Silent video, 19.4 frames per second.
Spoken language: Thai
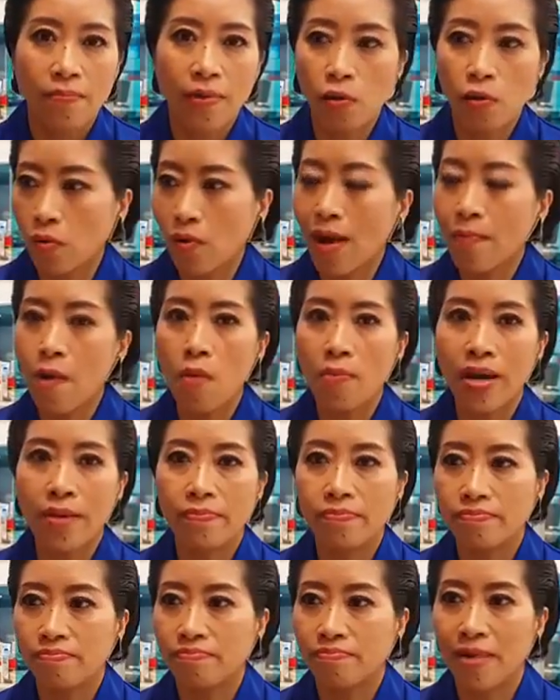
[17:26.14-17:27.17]
ปรากฏว่าพอมัน
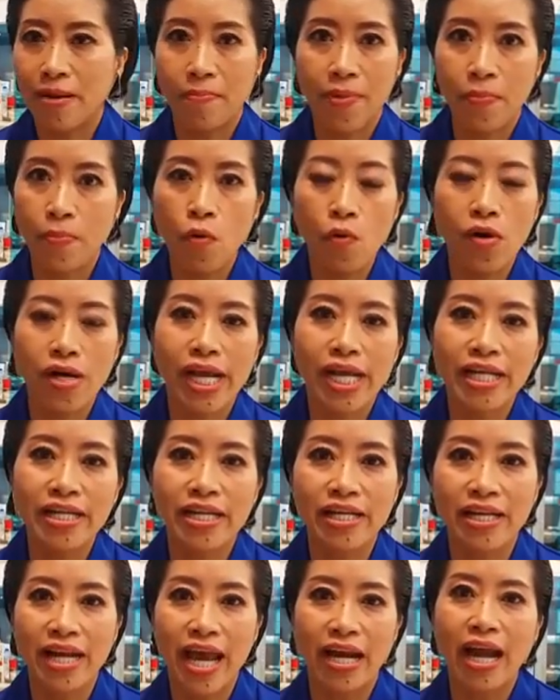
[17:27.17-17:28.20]
มันไปพูดในอิน
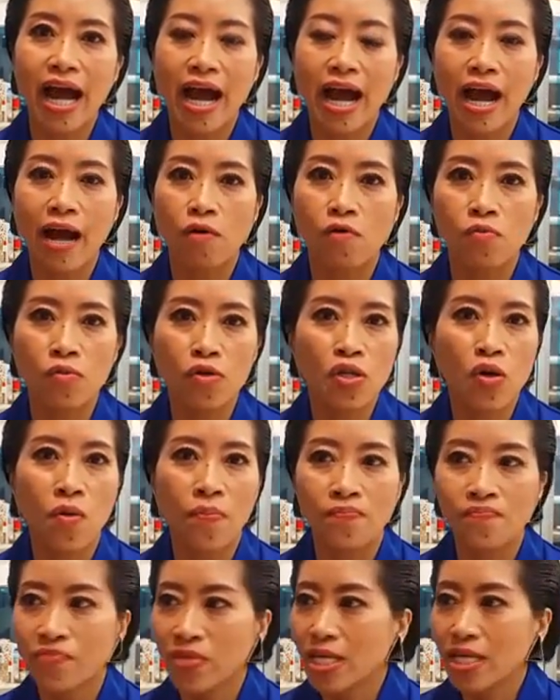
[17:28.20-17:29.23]
เทอร์เน็ตอะค่ะคุณผู้ช
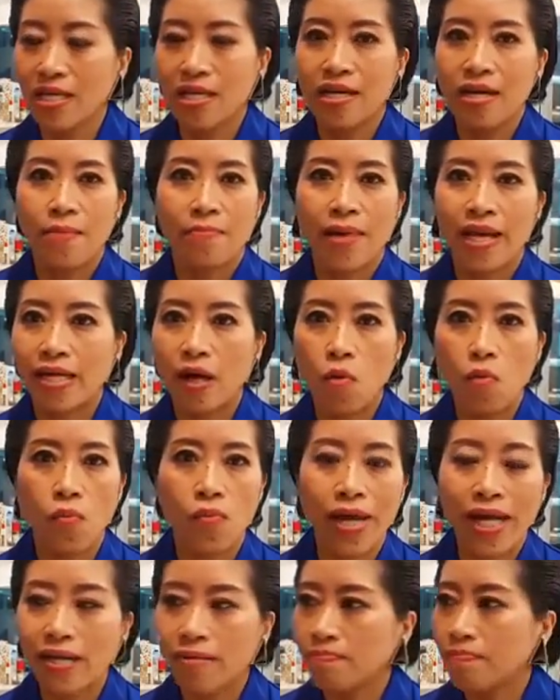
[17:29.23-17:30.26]
ม ไปท
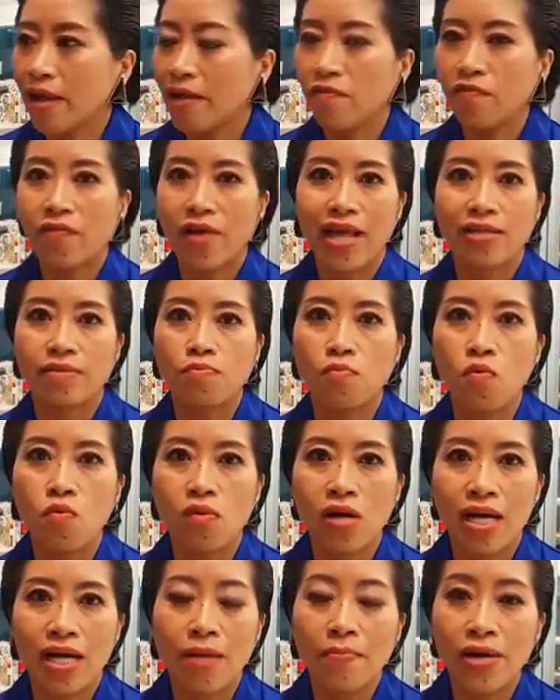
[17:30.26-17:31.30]
วิต ไป
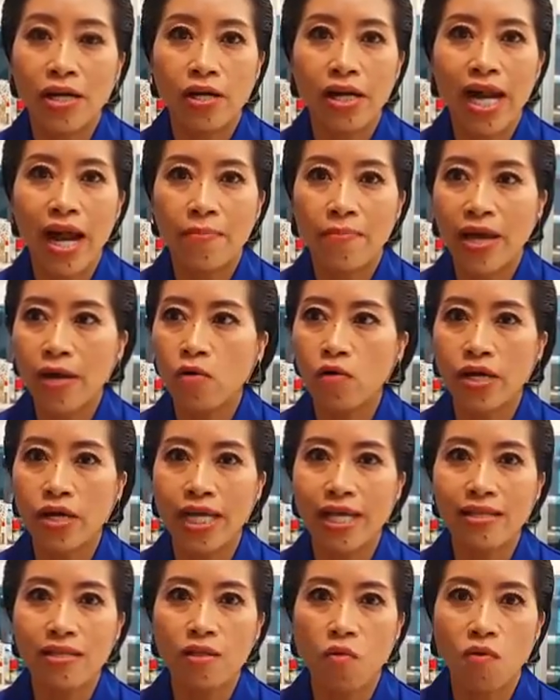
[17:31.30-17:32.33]
Facebook แล้วมันก็ทำให้คน
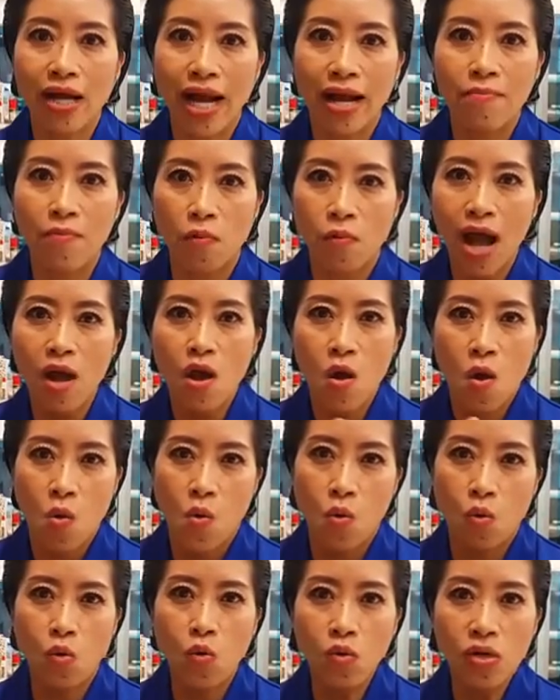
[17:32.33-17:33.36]
คิดตรงกันแบบว่า
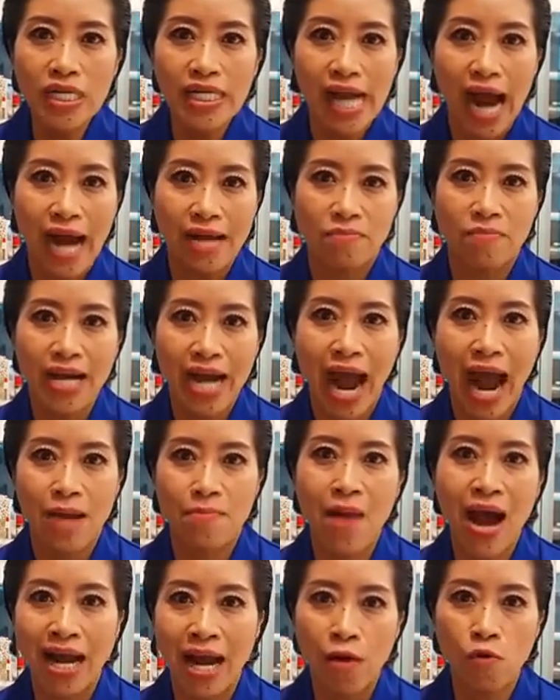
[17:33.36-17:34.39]
โหกูอึดอัดมานาน
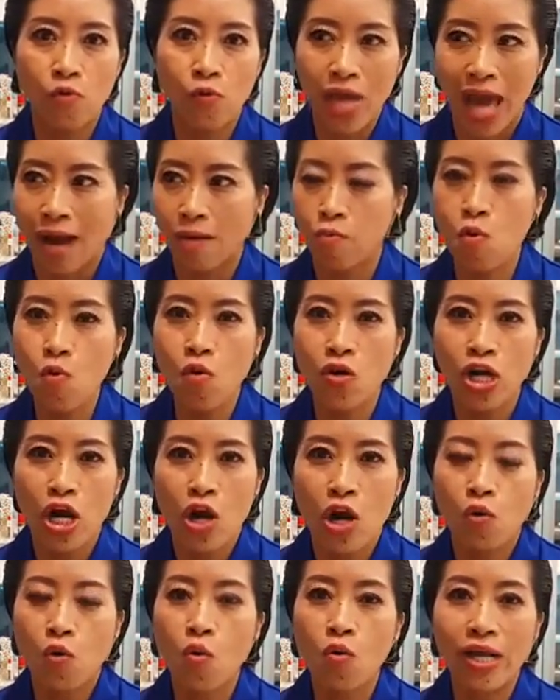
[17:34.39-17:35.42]
มากแล้วกูอยากพูด
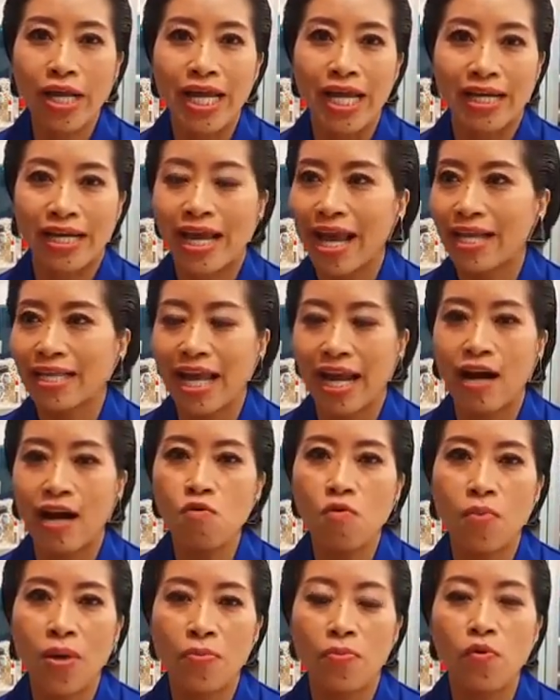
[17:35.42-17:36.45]
กูเกลียดเกย์แต่ถ้า
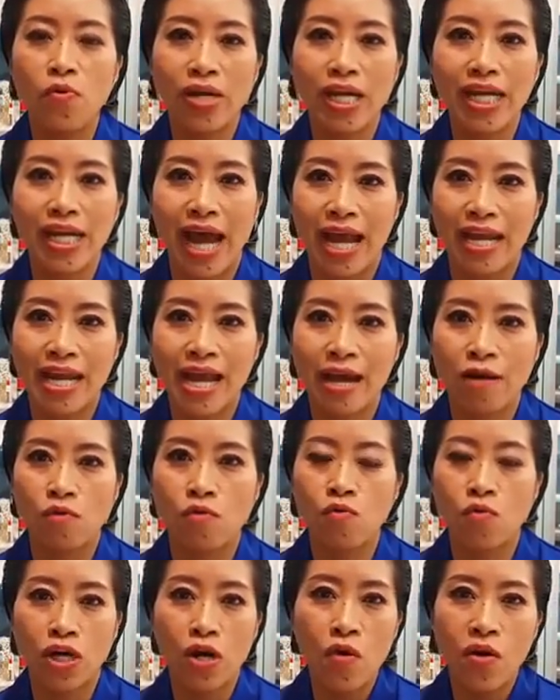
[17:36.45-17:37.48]
กูไปพูดที่ไหนเนี่ย
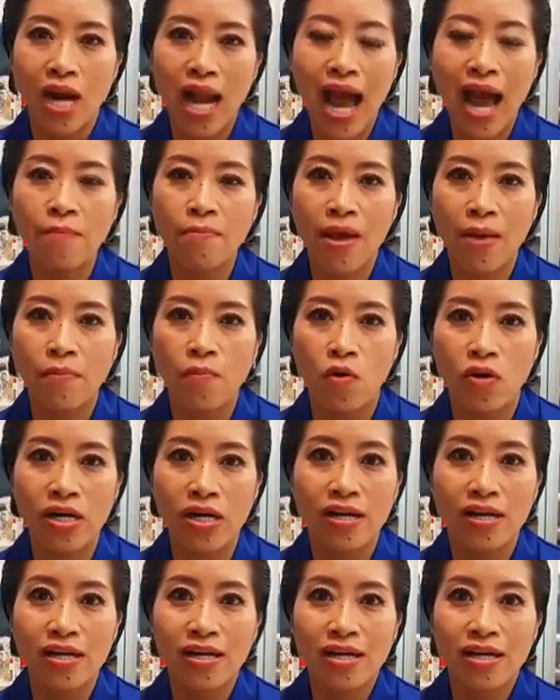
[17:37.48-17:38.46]
กูก็โดนล่าแม่มด